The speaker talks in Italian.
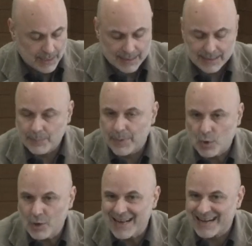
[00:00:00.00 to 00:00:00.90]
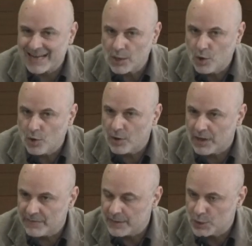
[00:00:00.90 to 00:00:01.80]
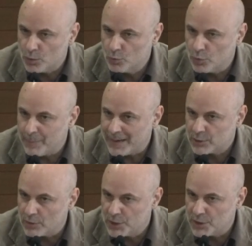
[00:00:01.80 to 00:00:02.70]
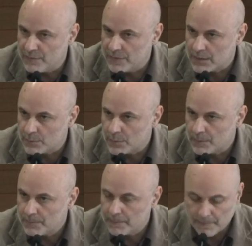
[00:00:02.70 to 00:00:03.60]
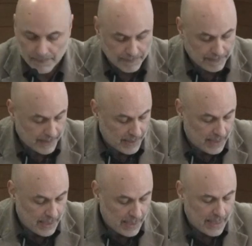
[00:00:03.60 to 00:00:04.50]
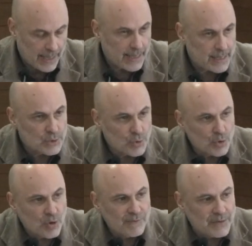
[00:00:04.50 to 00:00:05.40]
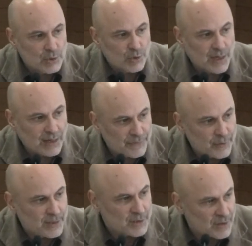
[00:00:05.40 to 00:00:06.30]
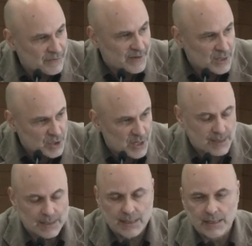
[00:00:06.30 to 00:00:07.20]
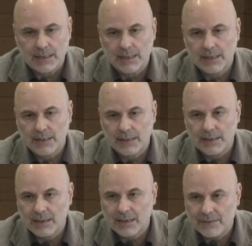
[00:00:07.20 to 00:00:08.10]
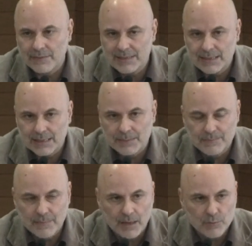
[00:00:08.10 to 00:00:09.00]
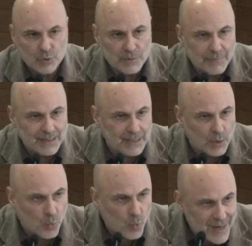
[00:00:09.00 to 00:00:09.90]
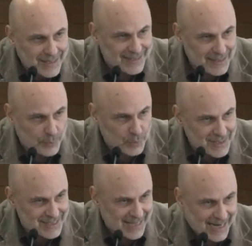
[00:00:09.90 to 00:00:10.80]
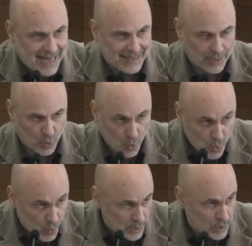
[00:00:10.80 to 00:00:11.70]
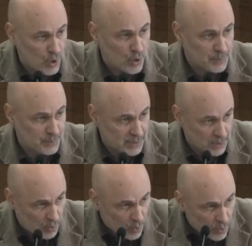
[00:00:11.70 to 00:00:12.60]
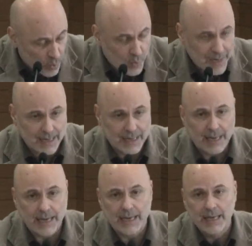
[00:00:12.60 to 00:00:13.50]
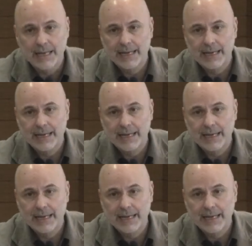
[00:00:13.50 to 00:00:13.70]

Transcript: In altre parole, il rancore aveva ceduto il passo al civismo. E sono convinto che la Fondazione Franceschi eh, avesse avuto in mente quel tipo di serata con quegli ospiti, con quelle